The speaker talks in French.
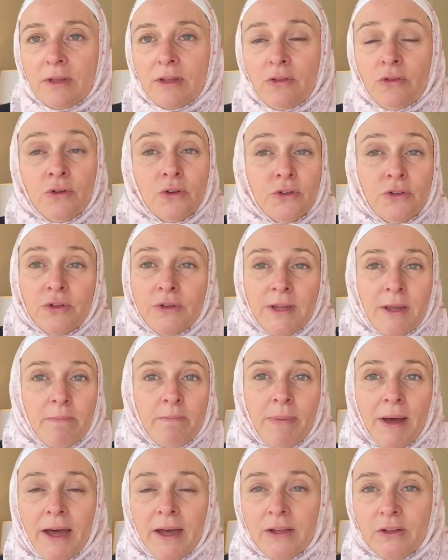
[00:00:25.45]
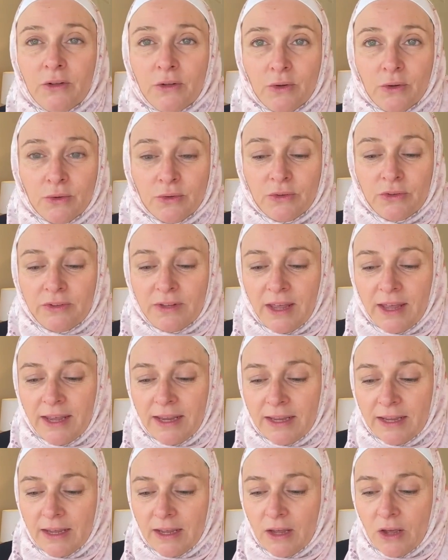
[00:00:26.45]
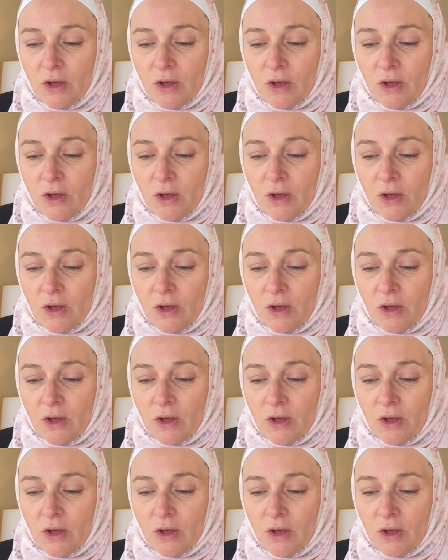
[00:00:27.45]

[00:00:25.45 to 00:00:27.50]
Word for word: ne donnez pas de conseils